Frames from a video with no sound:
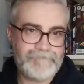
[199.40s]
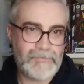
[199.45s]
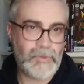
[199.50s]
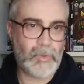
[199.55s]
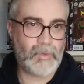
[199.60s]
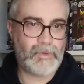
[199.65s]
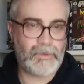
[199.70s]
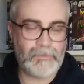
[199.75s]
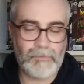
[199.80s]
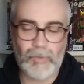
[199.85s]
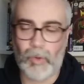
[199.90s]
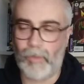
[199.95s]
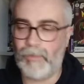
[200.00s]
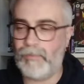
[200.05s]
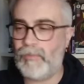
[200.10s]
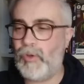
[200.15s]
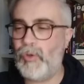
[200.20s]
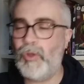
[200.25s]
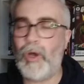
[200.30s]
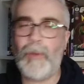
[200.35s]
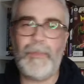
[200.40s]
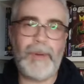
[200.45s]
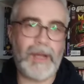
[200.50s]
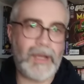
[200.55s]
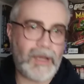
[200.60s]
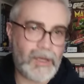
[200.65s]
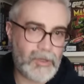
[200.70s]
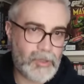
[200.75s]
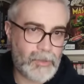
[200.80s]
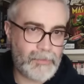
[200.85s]
Donc, bon, on en
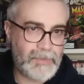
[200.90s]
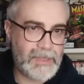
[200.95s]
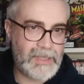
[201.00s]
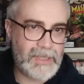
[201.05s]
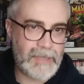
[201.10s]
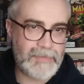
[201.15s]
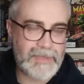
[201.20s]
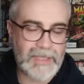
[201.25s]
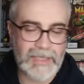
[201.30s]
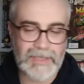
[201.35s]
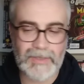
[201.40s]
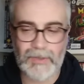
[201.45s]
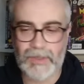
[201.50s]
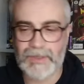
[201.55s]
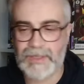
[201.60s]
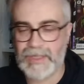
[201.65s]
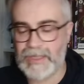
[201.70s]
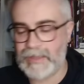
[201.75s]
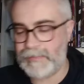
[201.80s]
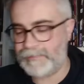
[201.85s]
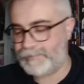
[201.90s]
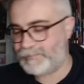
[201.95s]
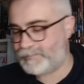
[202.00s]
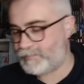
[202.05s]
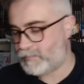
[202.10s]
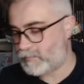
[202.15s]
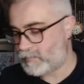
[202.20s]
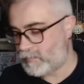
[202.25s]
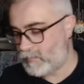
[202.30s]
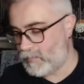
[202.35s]
reparlera quand Big Game sera sorti.
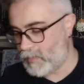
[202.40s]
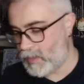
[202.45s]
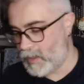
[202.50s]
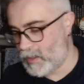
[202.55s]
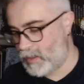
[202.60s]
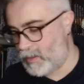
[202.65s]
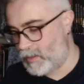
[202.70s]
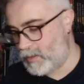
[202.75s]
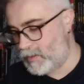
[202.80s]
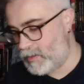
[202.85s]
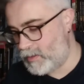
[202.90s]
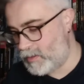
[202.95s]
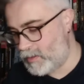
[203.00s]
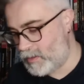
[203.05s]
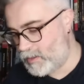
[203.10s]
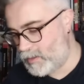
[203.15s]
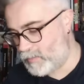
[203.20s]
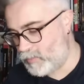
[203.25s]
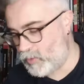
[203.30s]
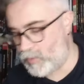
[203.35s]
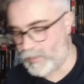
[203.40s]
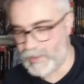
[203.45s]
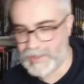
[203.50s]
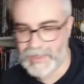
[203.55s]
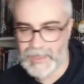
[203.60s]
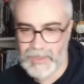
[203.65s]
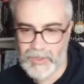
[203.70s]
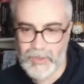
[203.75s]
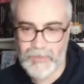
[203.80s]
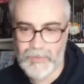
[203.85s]
Euh, bon,
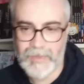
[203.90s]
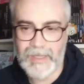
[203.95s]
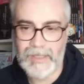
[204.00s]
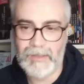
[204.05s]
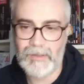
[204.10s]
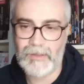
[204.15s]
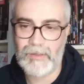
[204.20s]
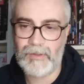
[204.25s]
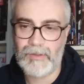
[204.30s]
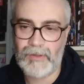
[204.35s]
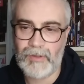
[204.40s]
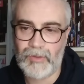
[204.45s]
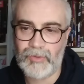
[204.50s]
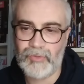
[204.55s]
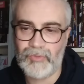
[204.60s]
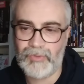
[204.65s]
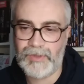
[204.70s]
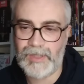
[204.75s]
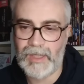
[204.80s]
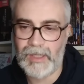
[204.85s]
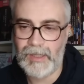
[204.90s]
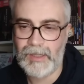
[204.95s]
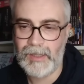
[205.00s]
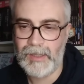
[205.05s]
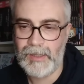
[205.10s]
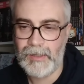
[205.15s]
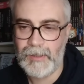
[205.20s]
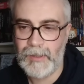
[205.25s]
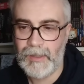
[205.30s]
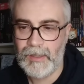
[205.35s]
cette semaine, en tout cas,
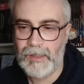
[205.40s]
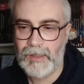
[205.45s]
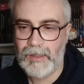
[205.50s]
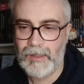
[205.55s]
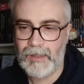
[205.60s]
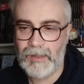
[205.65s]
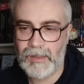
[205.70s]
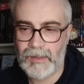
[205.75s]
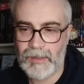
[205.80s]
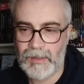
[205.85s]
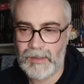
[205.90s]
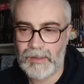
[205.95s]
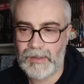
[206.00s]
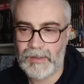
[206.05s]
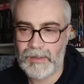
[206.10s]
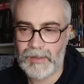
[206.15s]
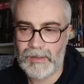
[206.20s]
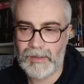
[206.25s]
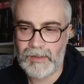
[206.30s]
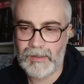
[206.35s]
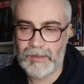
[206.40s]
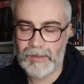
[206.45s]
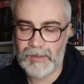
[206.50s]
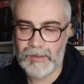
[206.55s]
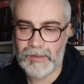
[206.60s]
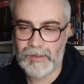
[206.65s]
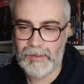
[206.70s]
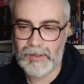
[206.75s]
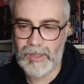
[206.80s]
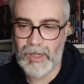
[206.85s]
comme.
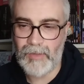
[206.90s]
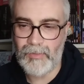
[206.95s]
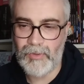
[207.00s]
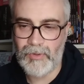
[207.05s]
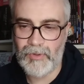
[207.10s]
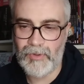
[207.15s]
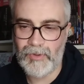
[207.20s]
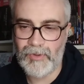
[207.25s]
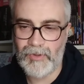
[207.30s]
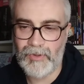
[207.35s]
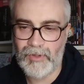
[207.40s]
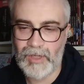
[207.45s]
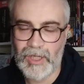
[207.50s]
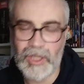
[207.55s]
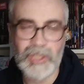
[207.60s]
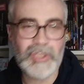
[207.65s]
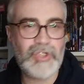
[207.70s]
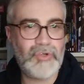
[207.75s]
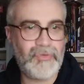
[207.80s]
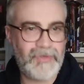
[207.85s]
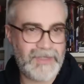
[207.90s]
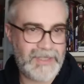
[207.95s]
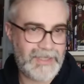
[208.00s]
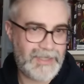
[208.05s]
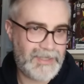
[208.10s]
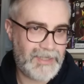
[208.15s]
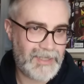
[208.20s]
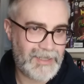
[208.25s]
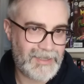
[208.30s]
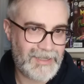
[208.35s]
alors, je vais
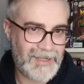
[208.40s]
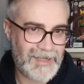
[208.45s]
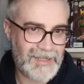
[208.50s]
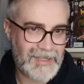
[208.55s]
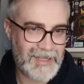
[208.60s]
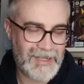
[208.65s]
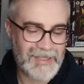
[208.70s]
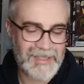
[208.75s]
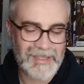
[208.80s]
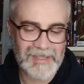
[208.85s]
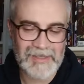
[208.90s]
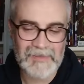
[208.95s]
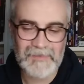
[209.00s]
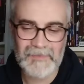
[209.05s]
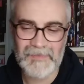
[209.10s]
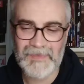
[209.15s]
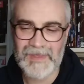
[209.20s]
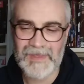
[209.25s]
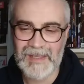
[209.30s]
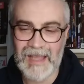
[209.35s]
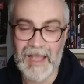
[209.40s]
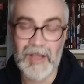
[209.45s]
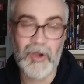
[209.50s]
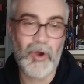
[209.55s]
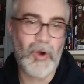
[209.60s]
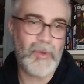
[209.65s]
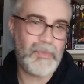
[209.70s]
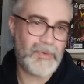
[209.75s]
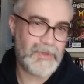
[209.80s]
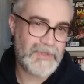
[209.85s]
citer hein, quelqu'un, un
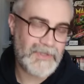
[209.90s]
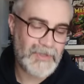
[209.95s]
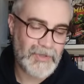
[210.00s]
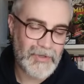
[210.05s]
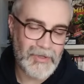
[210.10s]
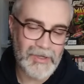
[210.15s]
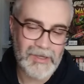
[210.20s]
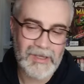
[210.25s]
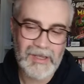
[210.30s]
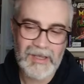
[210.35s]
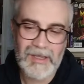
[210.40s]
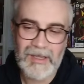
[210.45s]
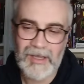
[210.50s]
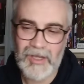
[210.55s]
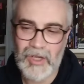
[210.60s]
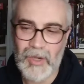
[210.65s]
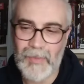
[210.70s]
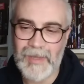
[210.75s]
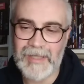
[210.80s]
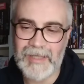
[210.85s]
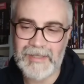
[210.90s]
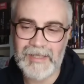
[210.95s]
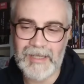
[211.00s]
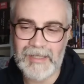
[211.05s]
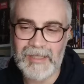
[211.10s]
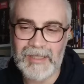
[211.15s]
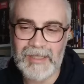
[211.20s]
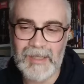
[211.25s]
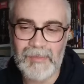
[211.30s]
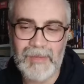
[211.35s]
grand penseur. Comme
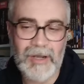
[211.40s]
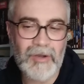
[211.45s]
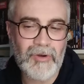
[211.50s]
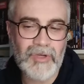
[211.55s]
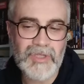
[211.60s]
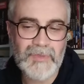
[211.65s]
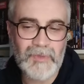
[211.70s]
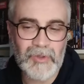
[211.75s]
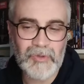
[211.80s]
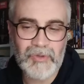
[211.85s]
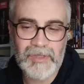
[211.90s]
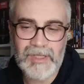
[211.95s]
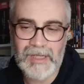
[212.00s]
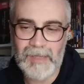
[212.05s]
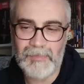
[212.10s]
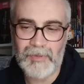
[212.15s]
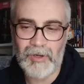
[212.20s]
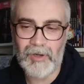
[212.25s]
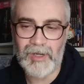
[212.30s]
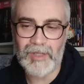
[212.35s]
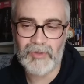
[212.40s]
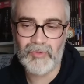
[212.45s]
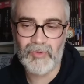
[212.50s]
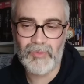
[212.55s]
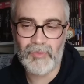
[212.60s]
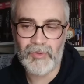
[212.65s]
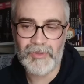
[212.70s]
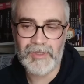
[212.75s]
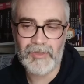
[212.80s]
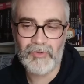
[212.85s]
Internet a malheureusement donné la parole à tout
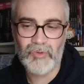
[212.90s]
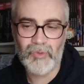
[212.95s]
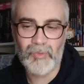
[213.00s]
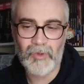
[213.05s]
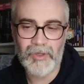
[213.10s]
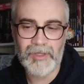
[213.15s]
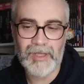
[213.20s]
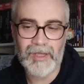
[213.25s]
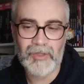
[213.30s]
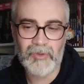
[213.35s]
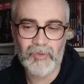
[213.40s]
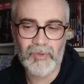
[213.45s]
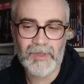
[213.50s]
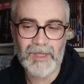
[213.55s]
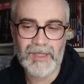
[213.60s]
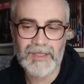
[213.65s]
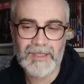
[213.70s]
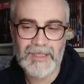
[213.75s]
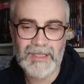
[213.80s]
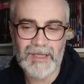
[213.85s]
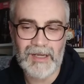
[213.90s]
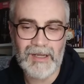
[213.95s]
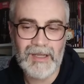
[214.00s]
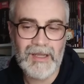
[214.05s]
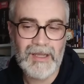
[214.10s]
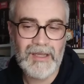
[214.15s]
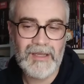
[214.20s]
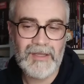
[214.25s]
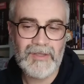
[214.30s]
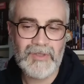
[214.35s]
le monde et tout le monde a un truc à dire,
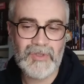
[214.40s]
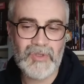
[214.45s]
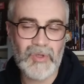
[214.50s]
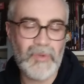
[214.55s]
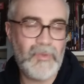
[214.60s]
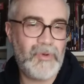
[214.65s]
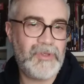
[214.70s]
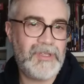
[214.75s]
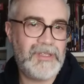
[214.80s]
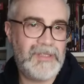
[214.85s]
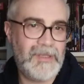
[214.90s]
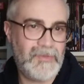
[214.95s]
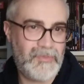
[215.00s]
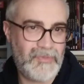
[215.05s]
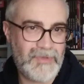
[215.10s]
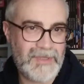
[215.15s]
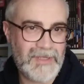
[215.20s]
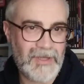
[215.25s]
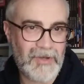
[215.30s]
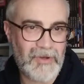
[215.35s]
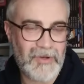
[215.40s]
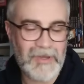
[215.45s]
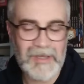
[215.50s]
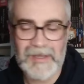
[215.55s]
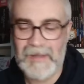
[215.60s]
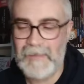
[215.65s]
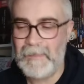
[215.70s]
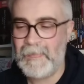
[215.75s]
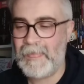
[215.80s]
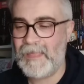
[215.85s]
ce monde est épuisant.
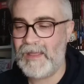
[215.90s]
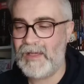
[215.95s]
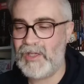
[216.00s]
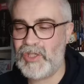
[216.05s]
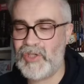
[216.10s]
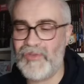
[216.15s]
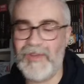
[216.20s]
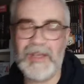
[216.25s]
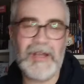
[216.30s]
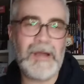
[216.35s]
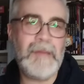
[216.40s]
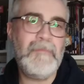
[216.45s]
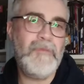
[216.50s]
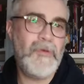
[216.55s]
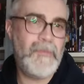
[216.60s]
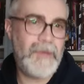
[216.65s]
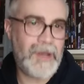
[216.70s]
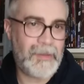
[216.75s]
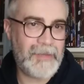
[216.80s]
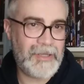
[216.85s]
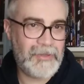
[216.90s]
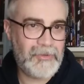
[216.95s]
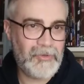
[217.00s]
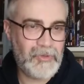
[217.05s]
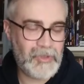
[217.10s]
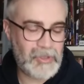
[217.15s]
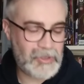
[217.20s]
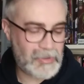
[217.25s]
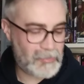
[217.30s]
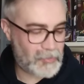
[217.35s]
Je vais quand même me permettre de
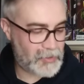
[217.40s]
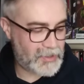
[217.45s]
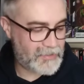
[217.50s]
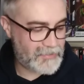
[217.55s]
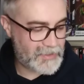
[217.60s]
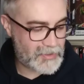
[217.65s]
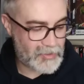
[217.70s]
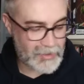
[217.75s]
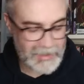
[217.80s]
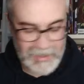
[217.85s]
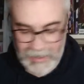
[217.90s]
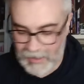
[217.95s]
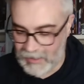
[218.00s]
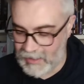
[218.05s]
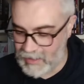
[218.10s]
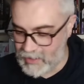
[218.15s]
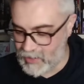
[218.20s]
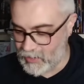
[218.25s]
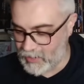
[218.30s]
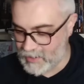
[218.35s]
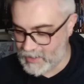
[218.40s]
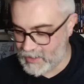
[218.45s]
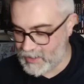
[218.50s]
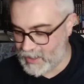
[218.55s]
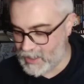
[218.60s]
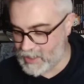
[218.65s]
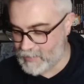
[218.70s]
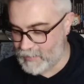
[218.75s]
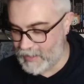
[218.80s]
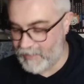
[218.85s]
donner mon avis sur certaines sorties
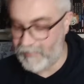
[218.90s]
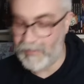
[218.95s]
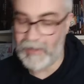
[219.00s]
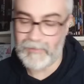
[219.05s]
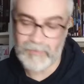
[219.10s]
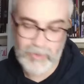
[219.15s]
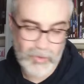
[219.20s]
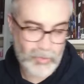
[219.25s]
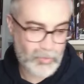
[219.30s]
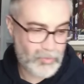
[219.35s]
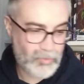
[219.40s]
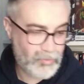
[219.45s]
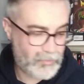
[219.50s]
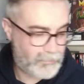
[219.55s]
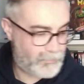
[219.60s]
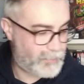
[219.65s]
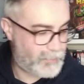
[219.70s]
de la semaine, enfin surtout